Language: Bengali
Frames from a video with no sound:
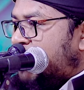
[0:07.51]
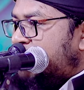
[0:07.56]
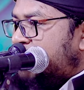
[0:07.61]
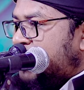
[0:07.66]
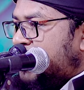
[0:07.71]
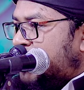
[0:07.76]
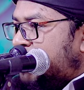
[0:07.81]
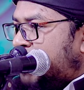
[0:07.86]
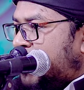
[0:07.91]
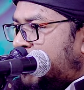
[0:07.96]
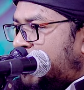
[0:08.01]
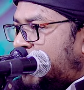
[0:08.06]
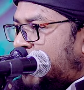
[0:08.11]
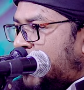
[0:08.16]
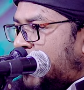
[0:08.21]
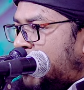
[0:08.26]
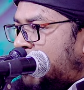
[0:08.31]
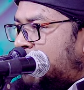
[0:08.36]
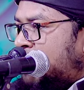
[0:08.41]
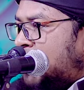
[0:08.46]
হাবিব
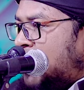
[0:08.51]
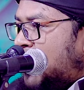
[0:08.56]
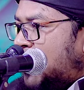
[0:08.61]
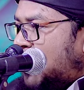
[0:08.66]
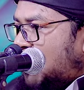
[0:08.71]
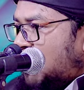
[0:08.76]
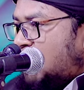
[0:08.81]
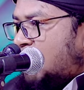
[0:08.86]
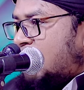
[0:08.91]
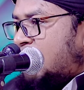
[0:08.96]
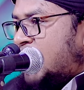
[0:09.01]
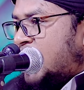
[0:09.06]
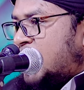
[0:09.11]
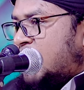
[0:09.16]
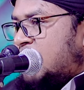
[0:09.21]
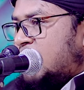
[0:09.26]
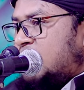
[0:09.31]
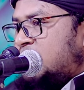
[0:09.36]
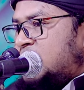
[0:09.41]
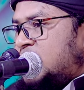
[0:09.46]
আল্লাহ ওগো
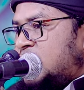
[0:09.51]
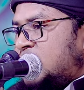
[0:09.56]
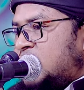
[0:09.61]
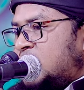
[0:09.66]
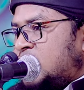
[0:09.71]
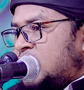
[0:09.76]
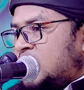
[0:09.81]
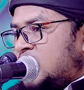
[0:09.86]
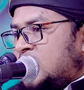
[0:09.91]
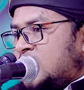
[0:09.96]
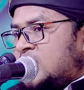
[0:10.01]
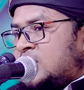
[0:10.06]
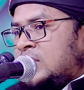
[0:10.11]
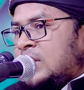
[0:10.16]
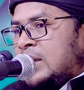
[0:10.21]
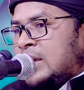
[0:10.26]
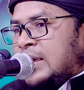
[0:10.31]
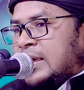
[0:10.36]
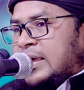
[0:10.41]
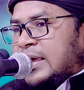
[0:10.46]
মায়ের নবী
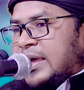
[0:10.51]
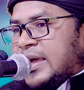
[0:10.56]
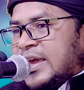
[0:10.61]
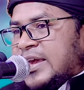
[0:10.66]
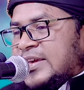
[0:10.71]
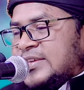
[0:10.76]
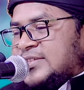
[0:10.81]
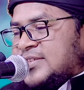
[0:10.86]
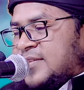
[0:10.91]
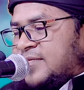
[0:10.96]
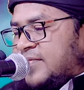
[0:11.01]
এই যে